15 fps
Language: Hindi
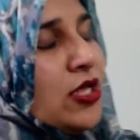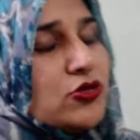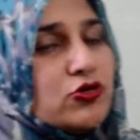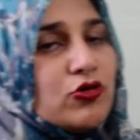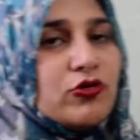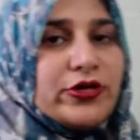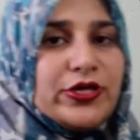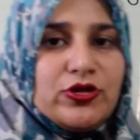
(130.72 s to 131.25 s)
तो
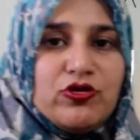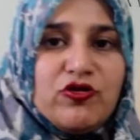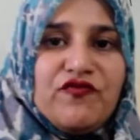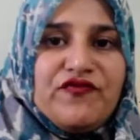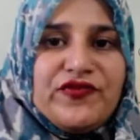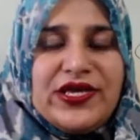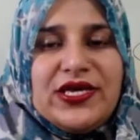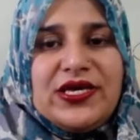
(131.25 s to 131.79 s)
इनको
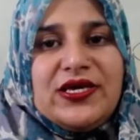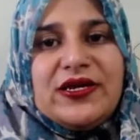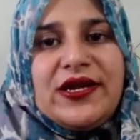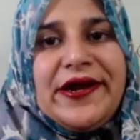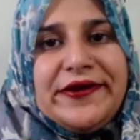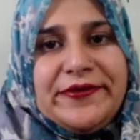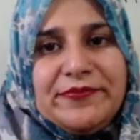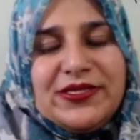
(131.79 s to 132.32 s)
फ्री की
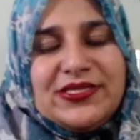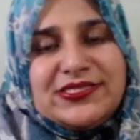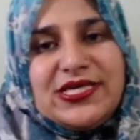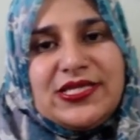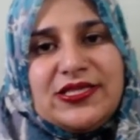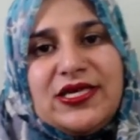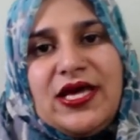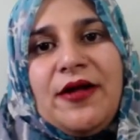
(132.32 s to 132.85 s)
राइड मिल
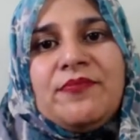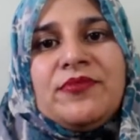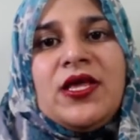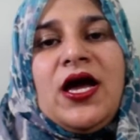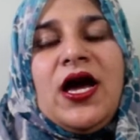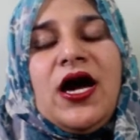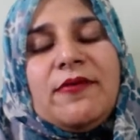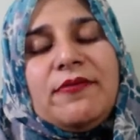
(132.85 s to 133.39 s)
जाती है
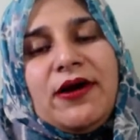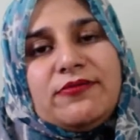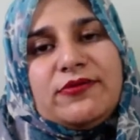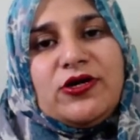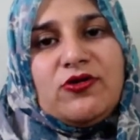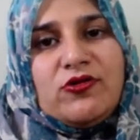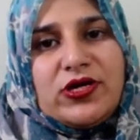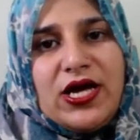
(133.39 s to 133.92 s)
अब आप
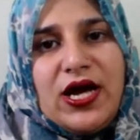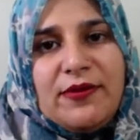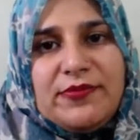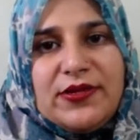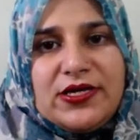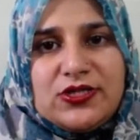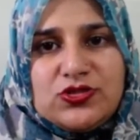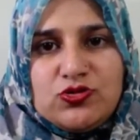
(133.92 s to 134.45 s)
देखो कि आपने
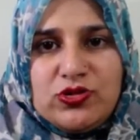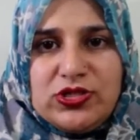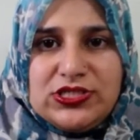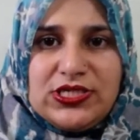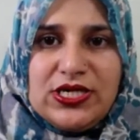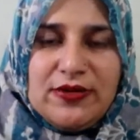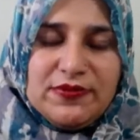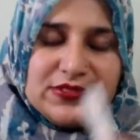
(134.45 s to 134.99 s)
अगर छोटे
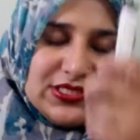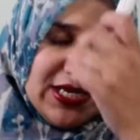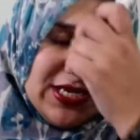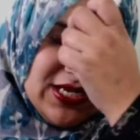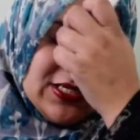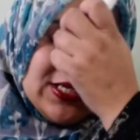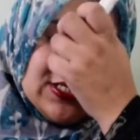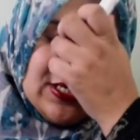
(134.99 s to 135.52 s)
जगह पे जाना
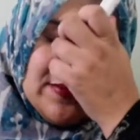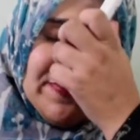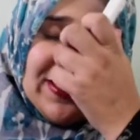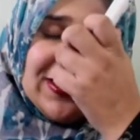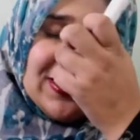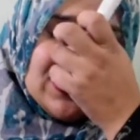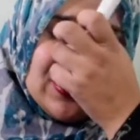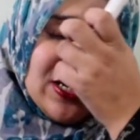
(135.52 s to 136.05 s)
है जैसे आप
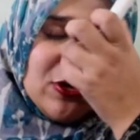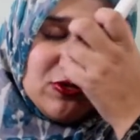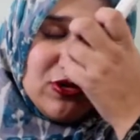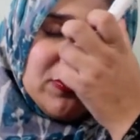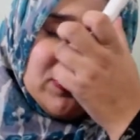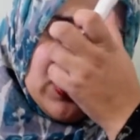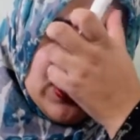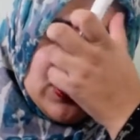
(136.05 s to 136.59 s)
पैदल जा रहे हो तो
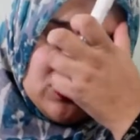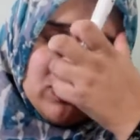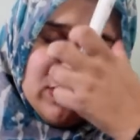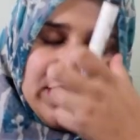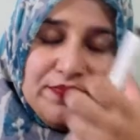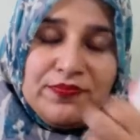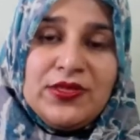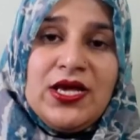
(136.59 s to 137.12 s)
आप थक जाओगे
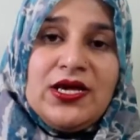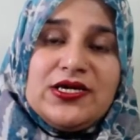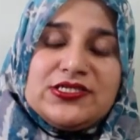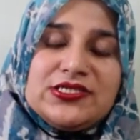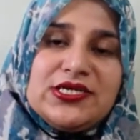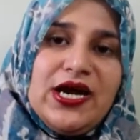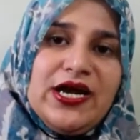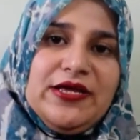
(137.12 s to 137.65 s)

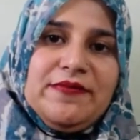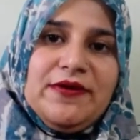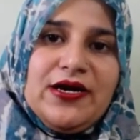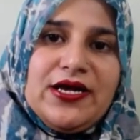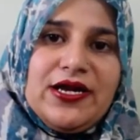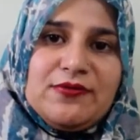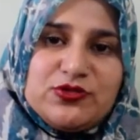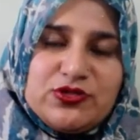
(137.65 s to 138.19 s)
किसी गाड़ी पे
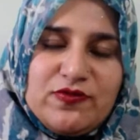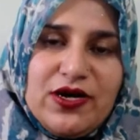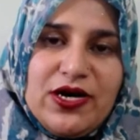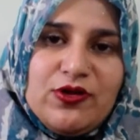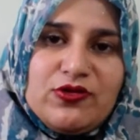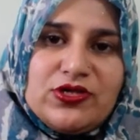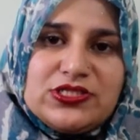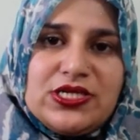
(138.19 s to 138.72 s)
अगर आप सवार
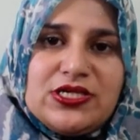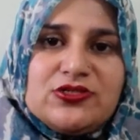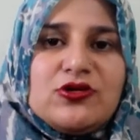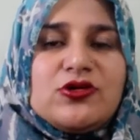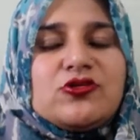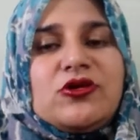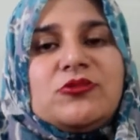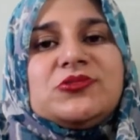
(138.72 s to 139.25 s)
होकर चले
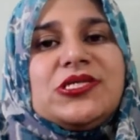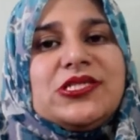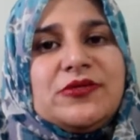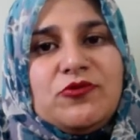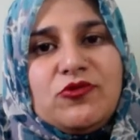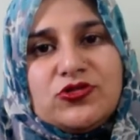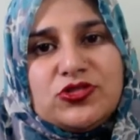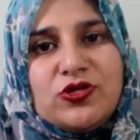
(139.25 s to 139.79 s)
जाओगे तो आप जल्दी
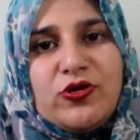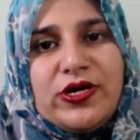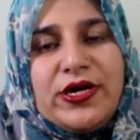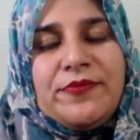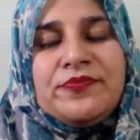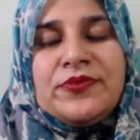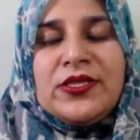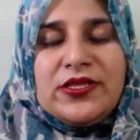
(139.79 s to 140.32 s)
पहुंच जाओगे
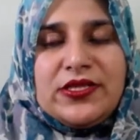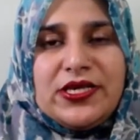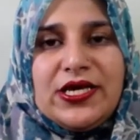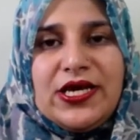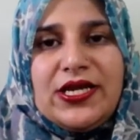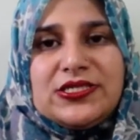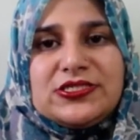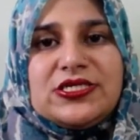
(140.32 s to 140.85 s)
ठीक
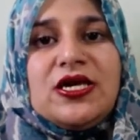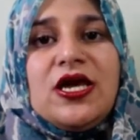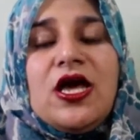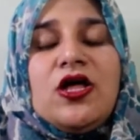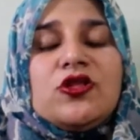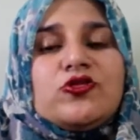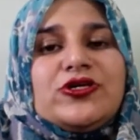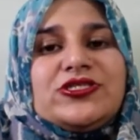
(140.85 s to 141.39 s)
है ना जी
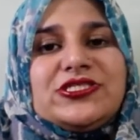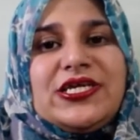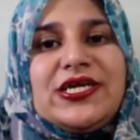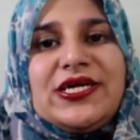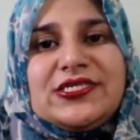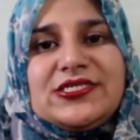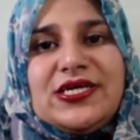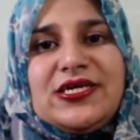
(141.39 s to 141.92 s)
तो इस
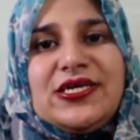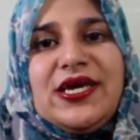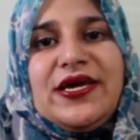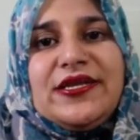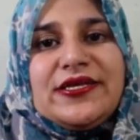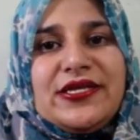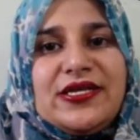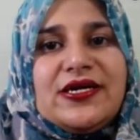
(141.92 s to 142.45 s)
तरीके से ये
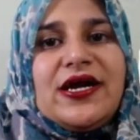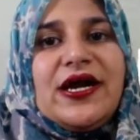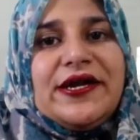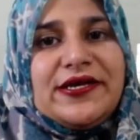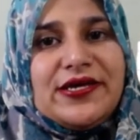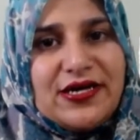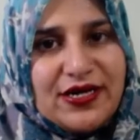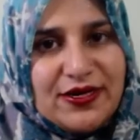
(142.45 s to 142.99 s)
इनके लिए गाड़ी
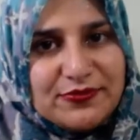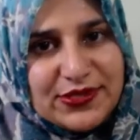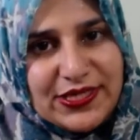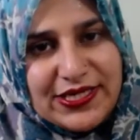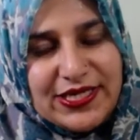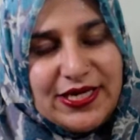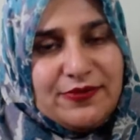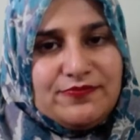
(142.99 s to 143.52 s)
का काम कर
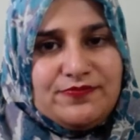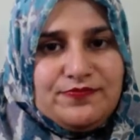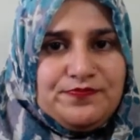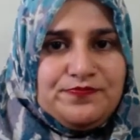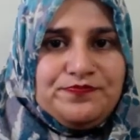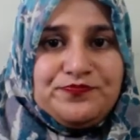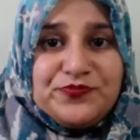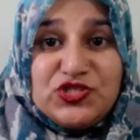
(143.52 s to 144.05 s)
रही
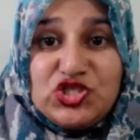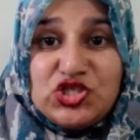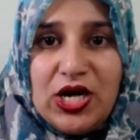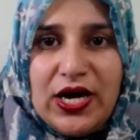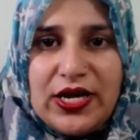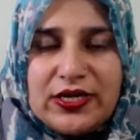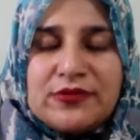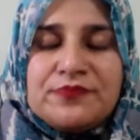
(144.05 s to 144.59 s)
हैं
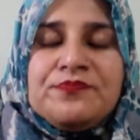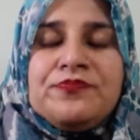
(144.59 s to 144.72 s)
शार्क